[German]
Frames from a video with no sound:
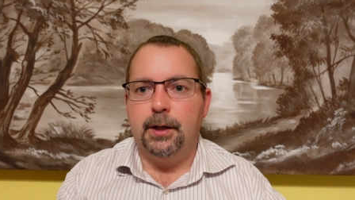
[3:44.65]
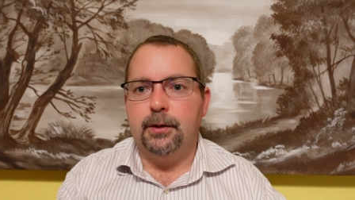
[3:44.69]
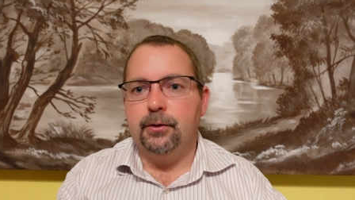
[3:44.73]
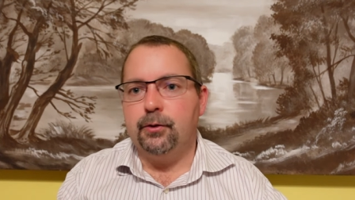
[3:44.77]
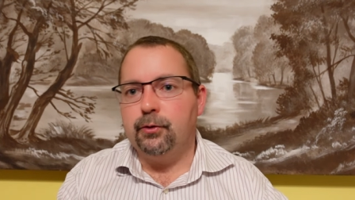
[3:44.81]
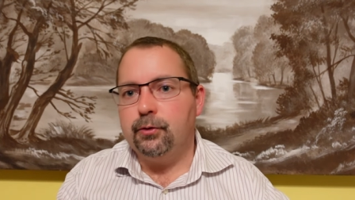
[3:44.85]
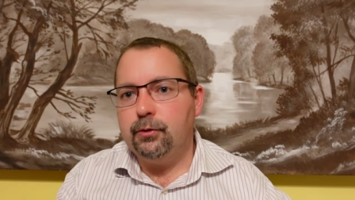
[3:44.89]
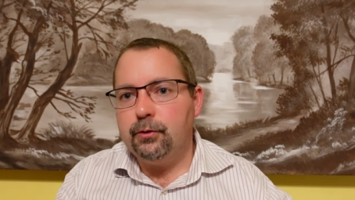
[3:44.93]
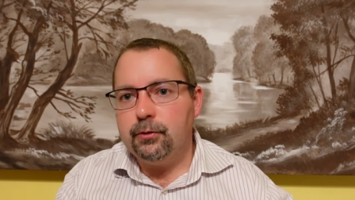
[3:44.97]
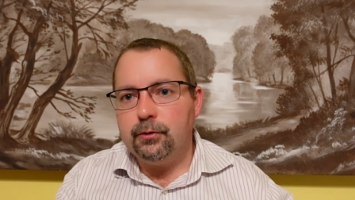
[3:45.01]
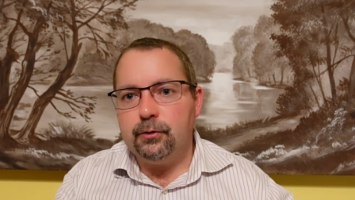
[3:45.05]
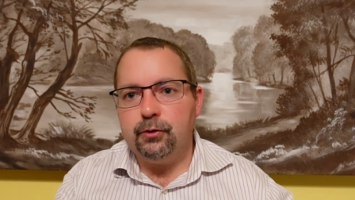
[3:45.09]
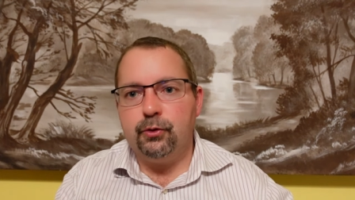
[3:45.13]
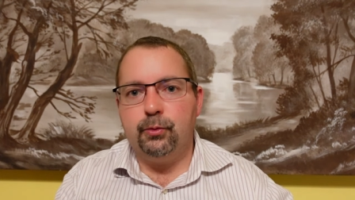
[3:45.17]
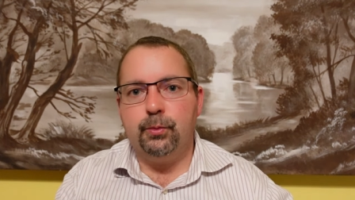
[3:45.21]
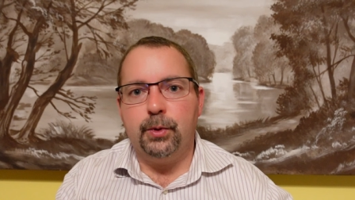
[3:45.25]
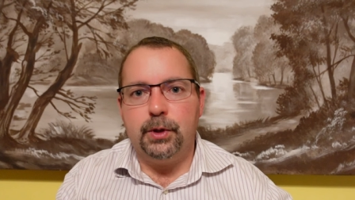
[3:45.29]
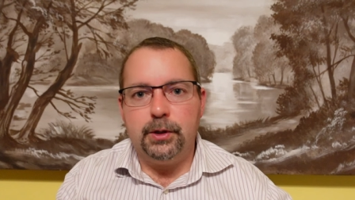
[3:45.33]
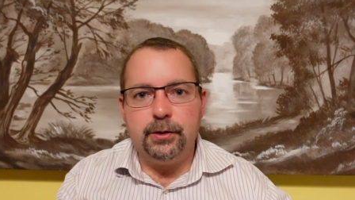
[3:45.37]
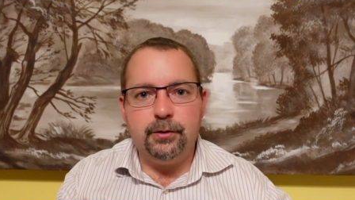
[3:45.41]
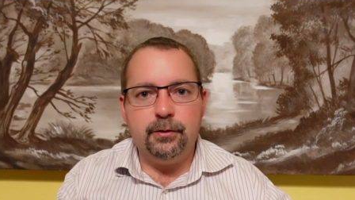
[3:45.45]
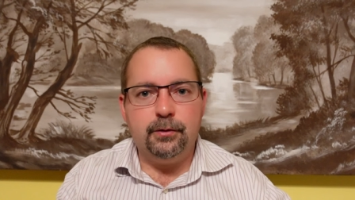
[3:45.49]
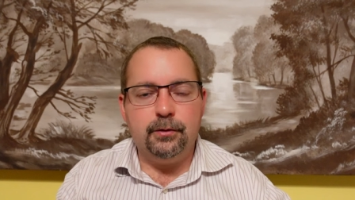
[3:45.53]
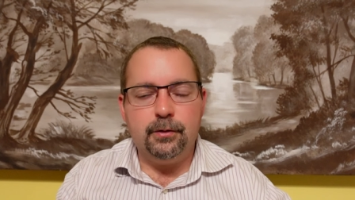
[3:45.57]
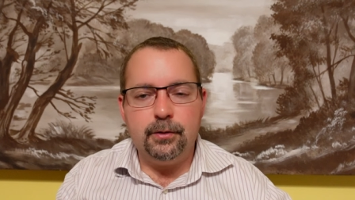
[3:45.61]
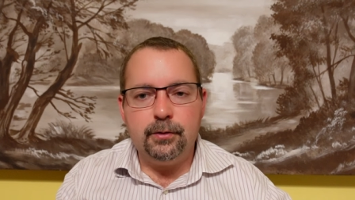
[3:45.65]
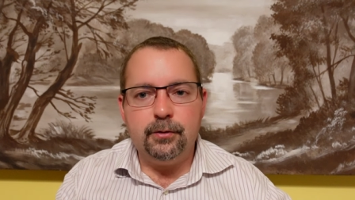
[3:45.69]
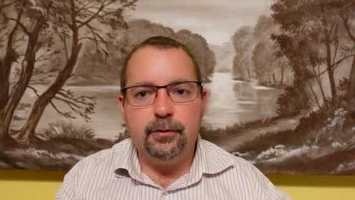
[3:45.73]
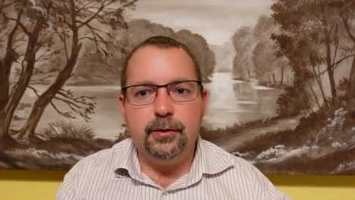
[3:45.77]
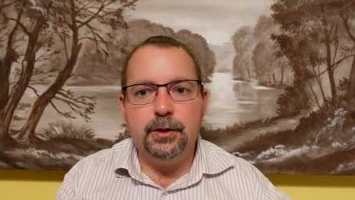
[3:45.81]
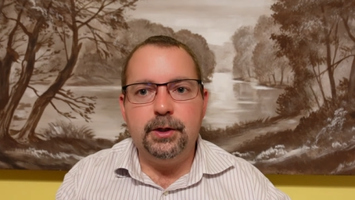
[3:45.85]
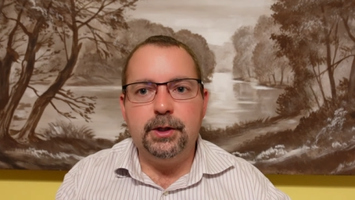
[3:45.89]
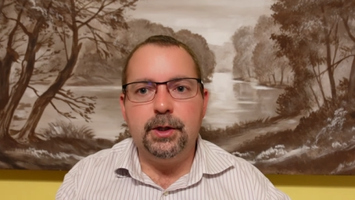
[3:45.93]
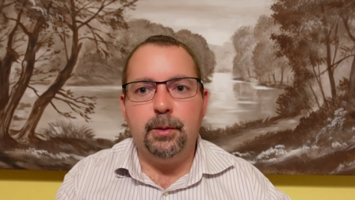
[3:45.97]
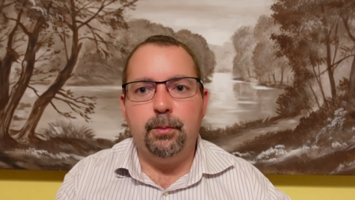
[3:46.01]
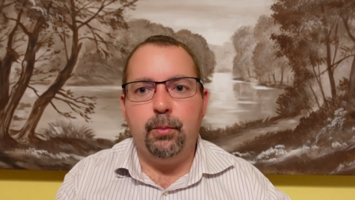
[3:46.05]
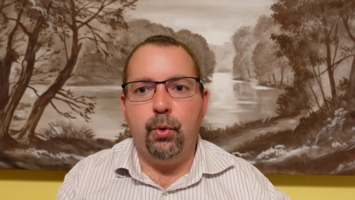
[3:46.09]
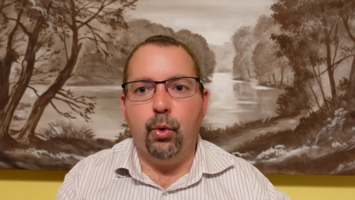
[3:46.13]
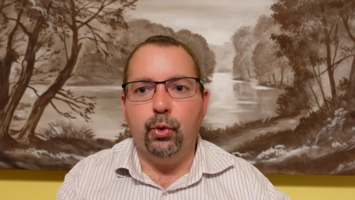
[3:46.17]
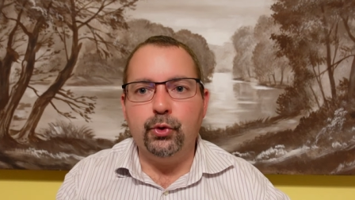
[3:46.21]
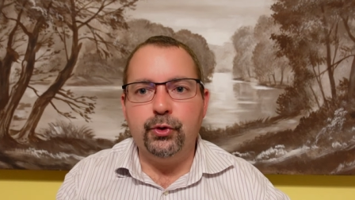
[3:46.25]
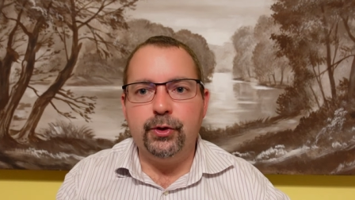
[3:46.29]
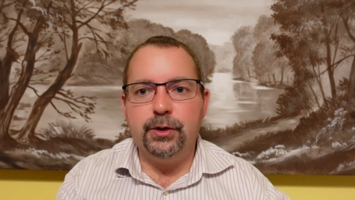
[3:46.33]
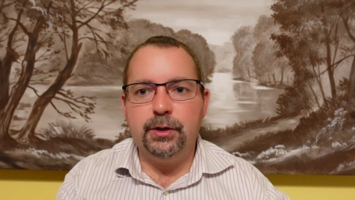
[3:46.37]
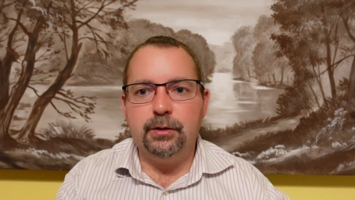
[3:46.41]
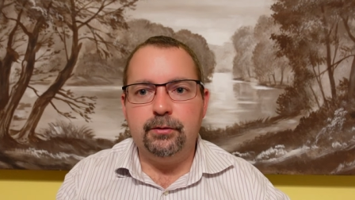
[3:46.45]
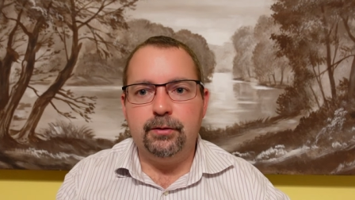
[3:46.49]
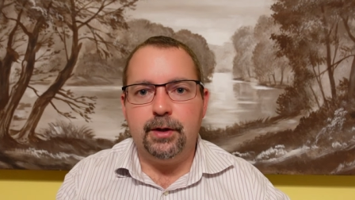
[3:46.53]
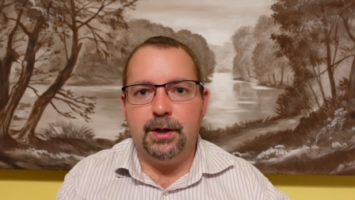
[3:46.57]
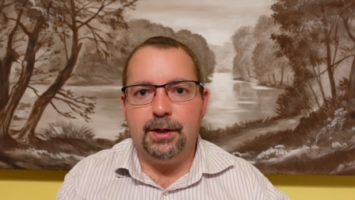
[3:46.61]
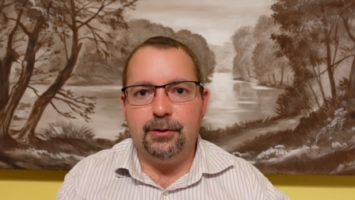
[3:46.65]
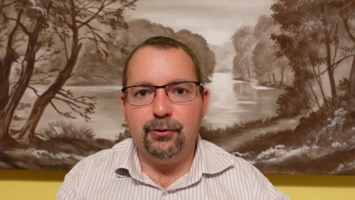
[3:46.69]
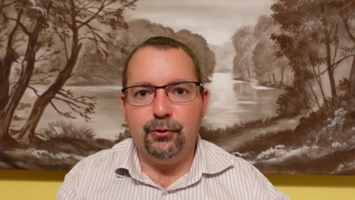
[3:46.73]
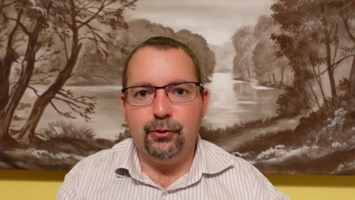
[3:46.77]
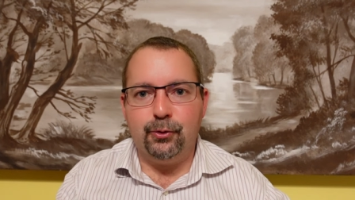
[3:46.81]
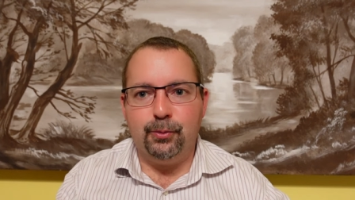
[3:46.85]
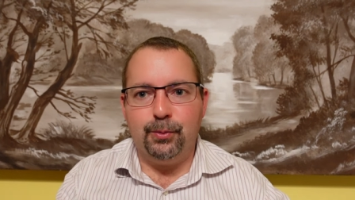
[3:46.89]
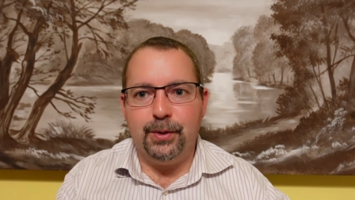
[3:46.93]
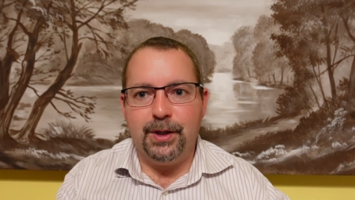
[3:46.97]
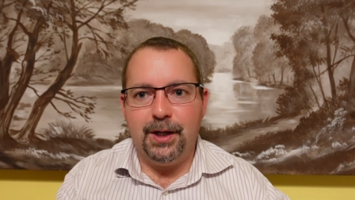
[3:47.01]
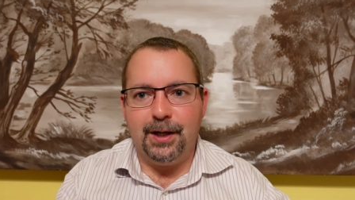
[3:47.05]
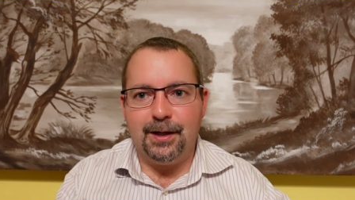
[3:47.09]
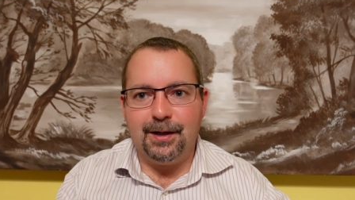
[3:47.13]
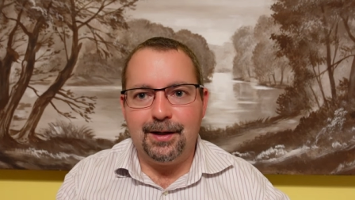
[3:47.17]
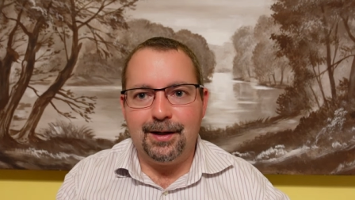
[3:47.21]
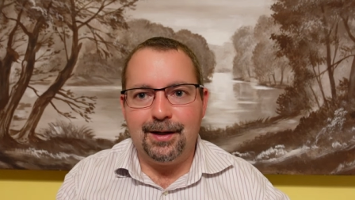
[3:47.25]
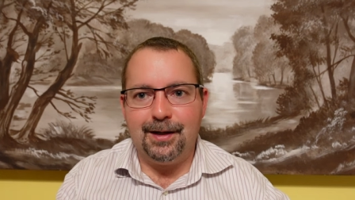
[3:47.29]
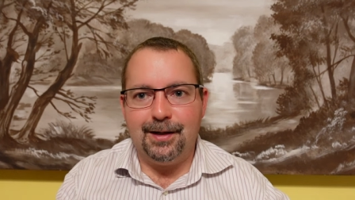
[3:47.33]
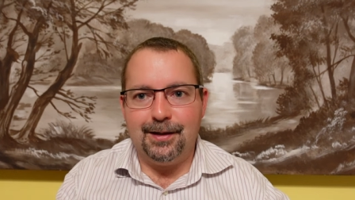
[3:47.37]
Das ist also mal sicher positiv anzumerken.